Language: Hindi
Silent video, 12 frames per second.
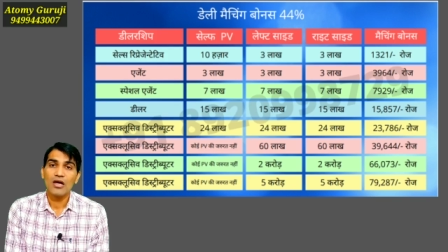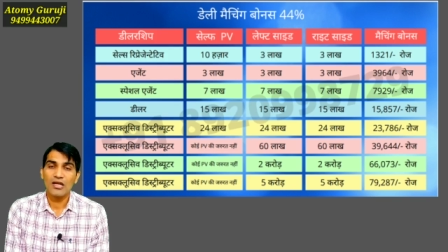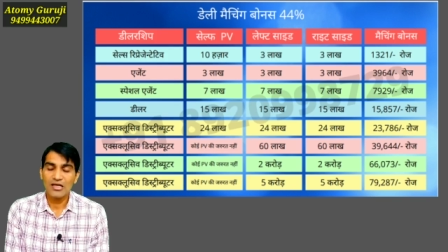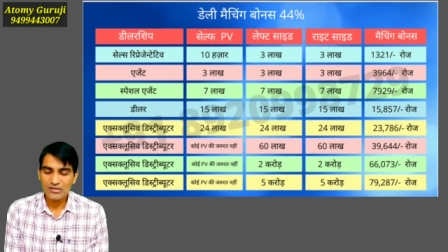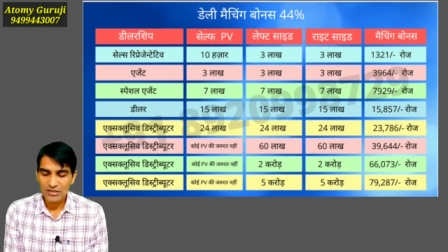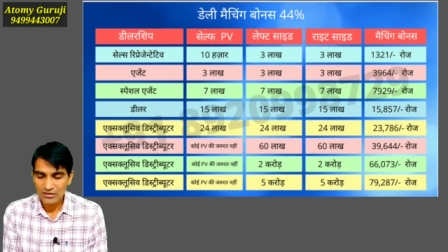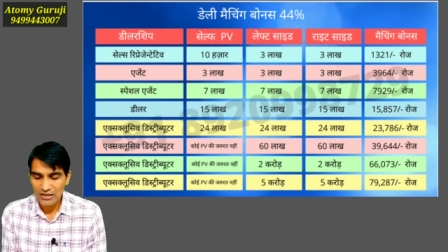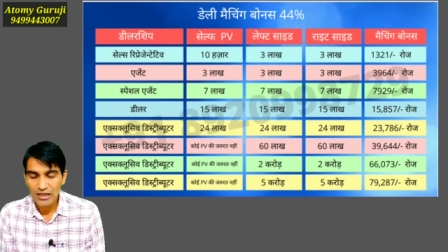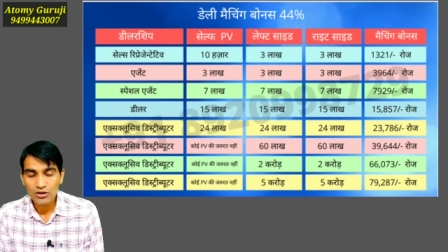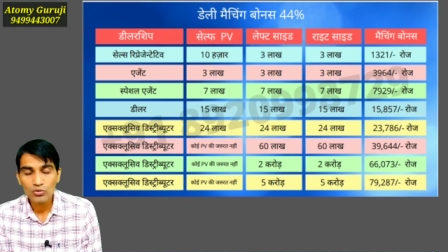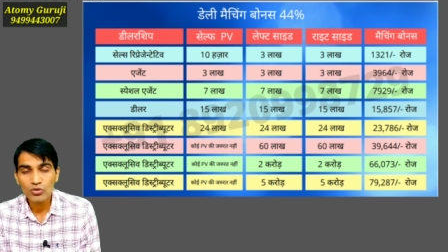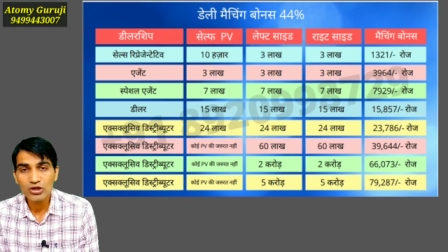लग सकता
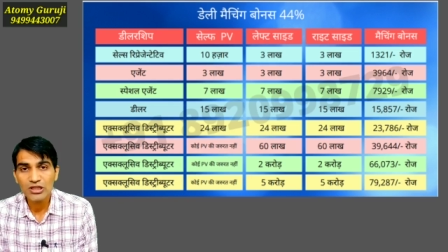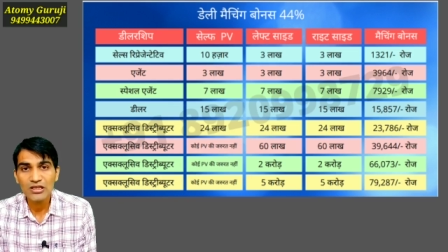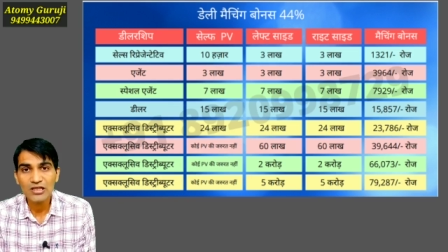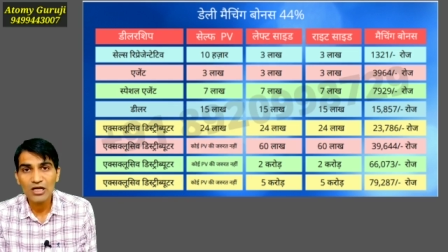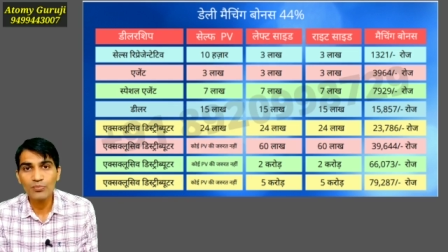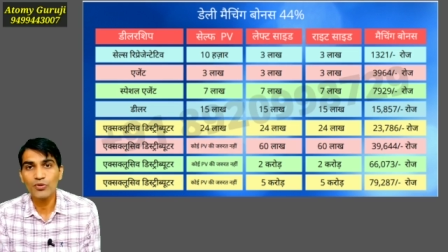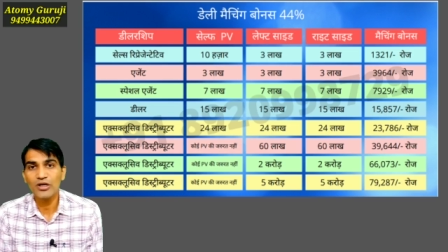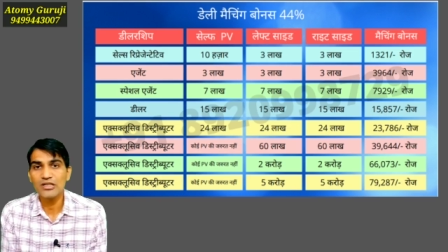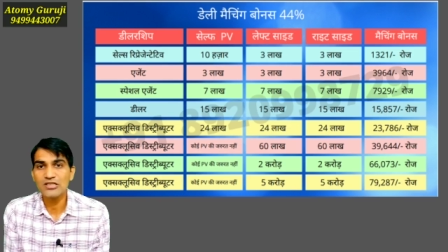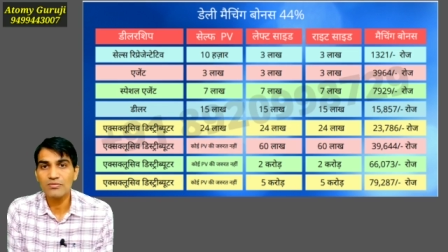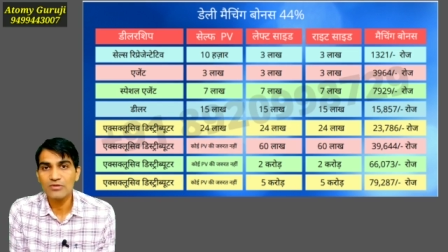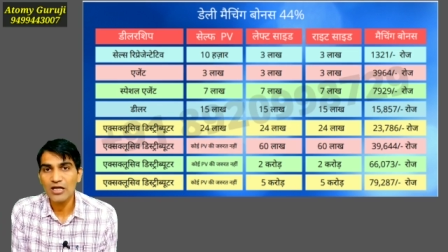है तो वो तीन लाख
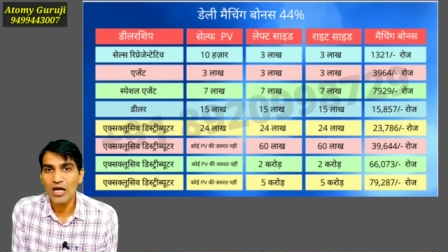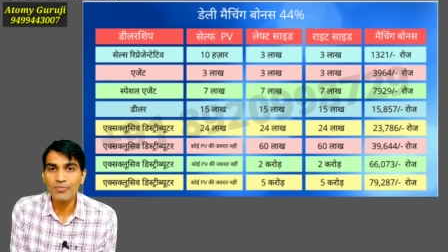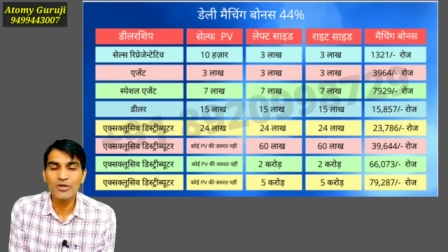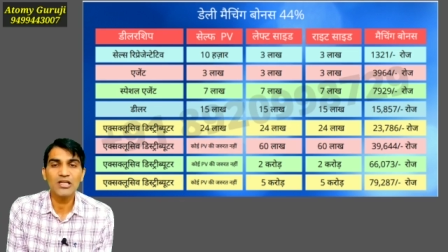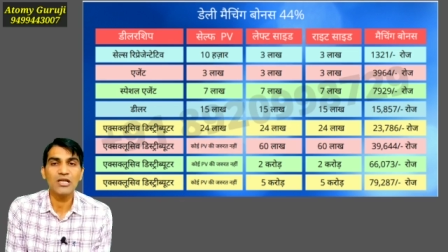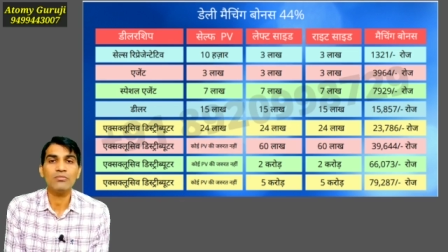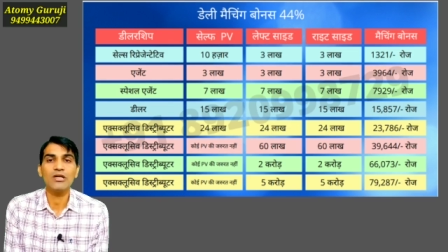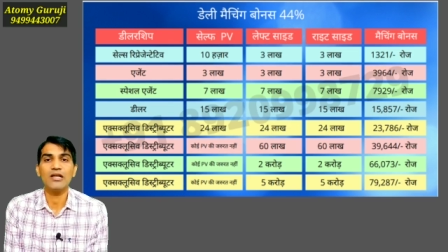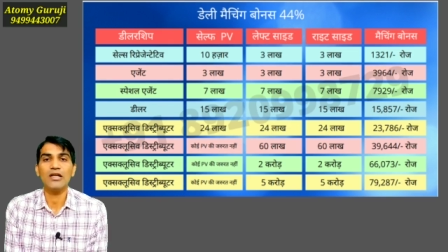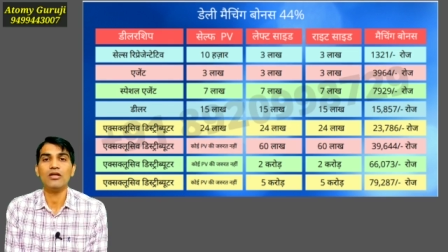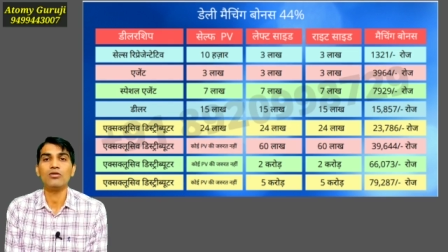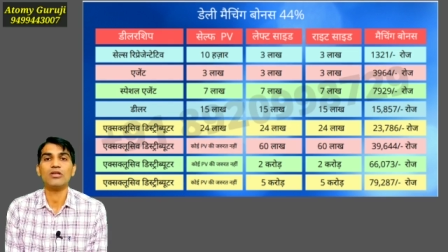पॉइंट जब तक आपकी टीम के
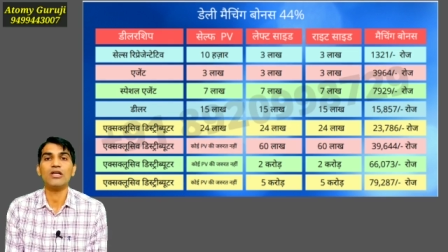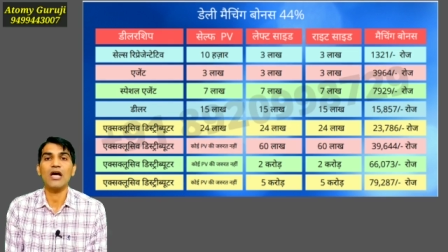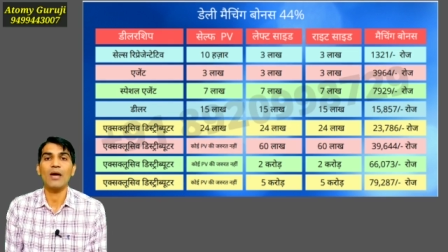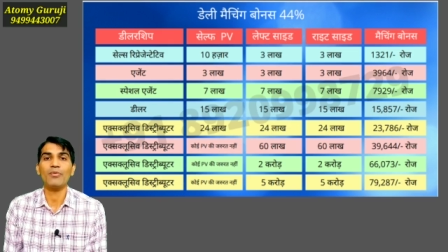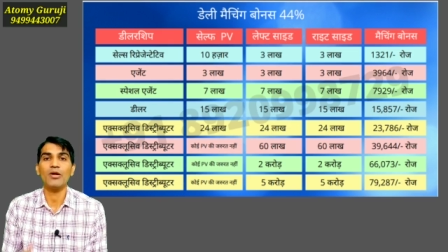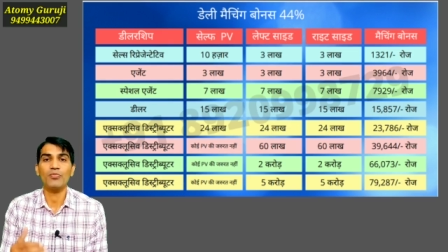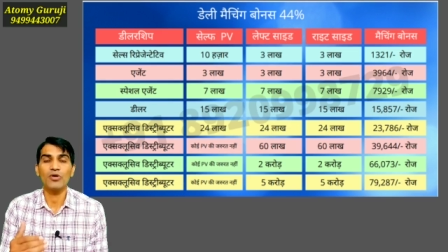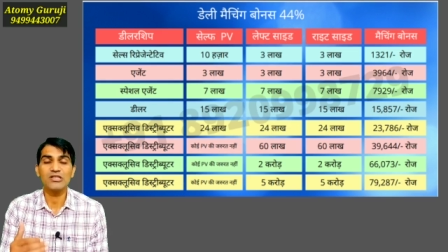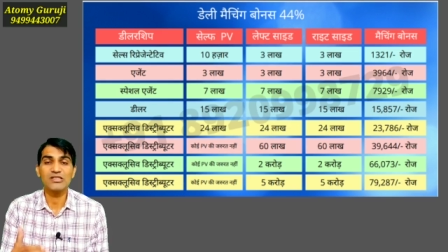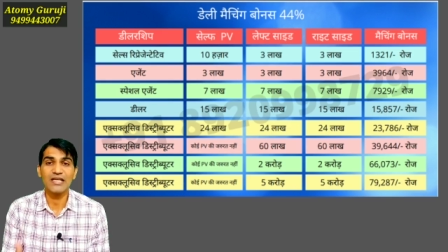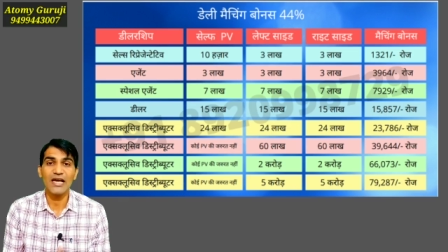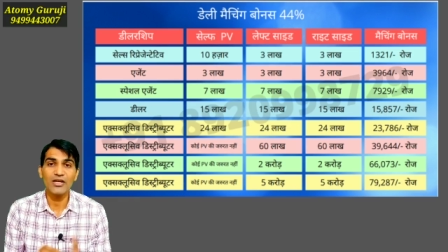नहीं होते आपके
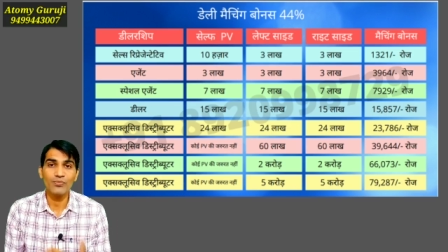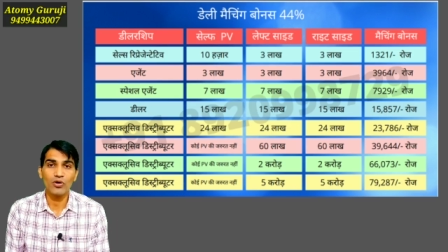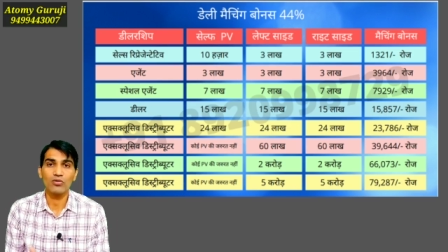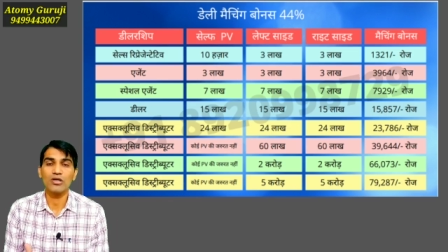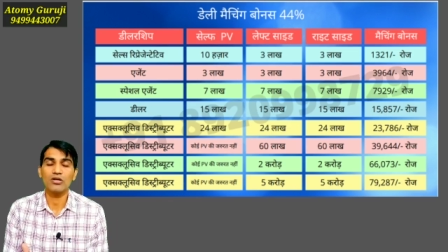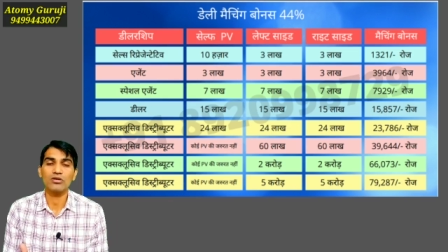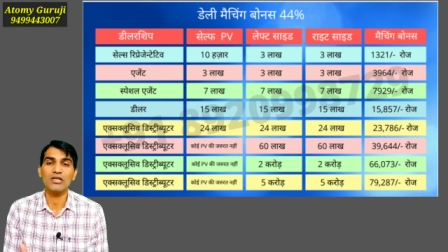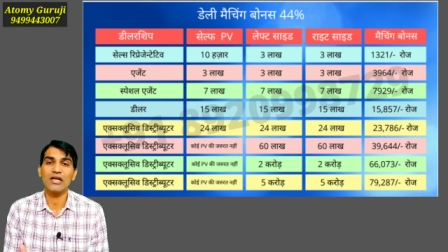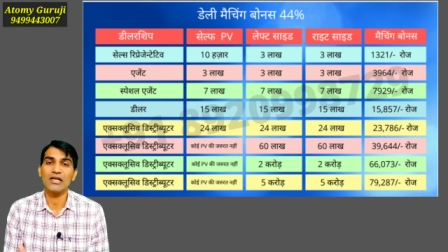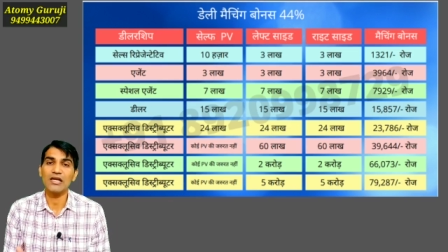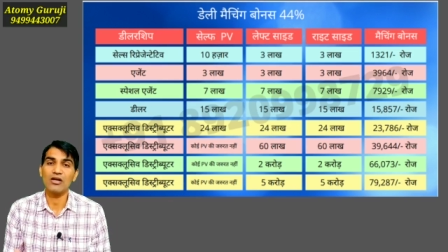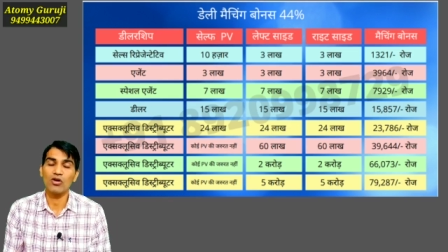पॉइंट्स कैरी फॉरवर्ड होते
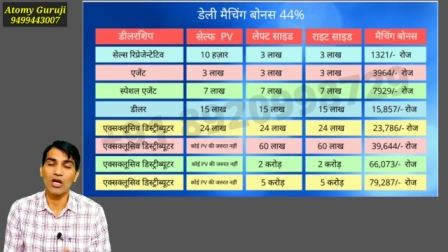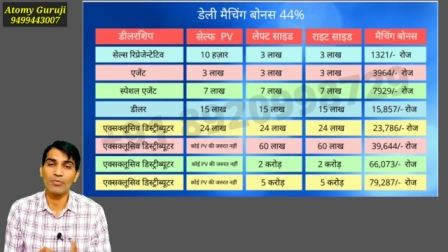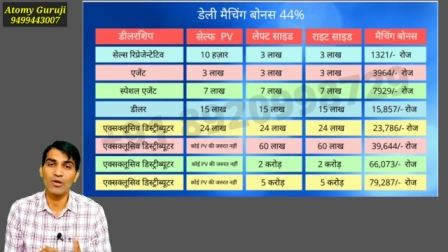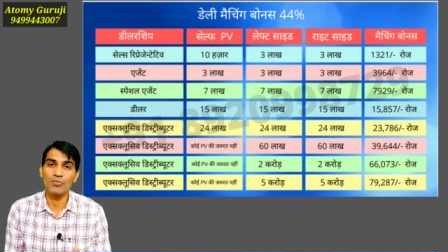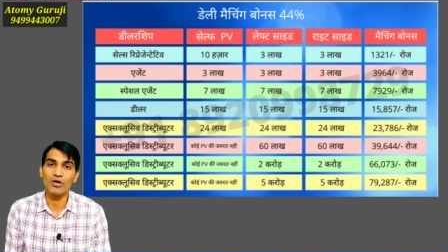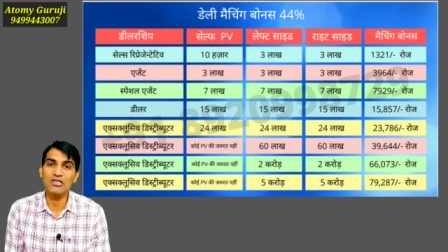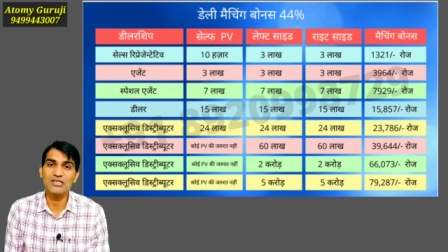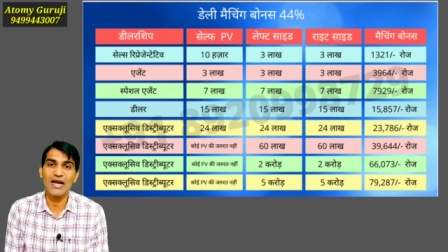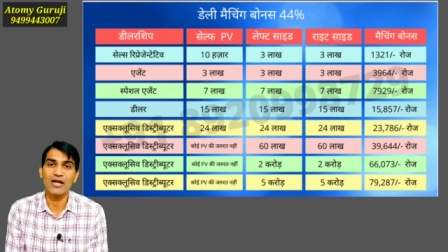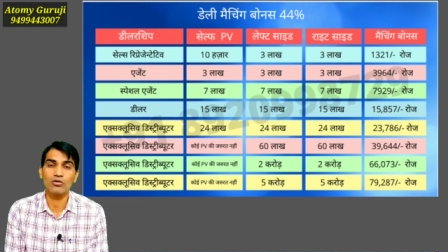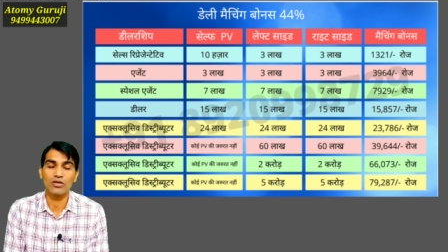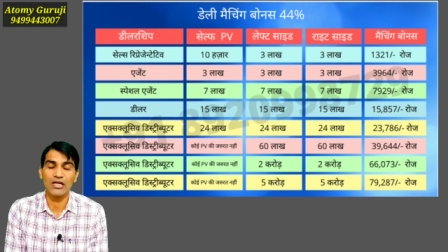रहेंगे और आपके पॉइंट्स
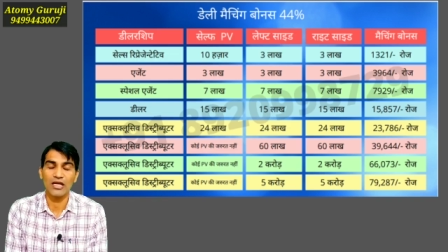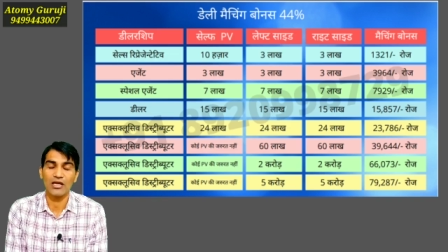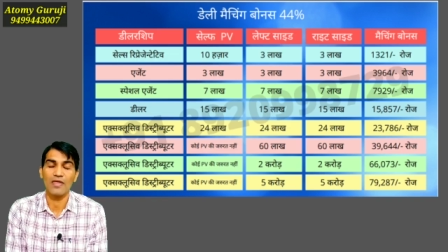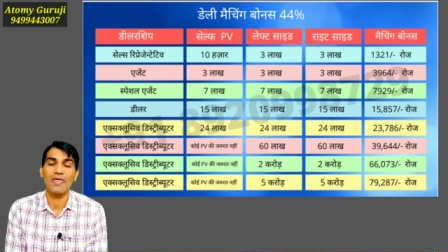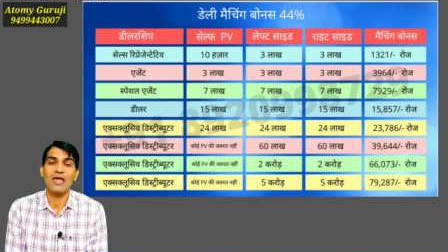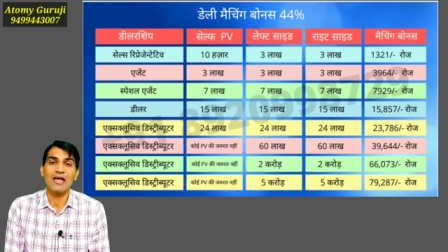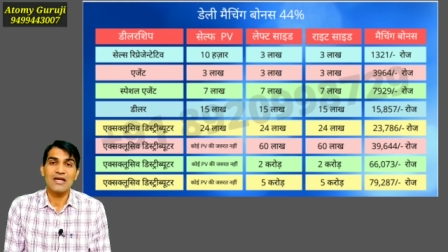ऐड होते रहेंगे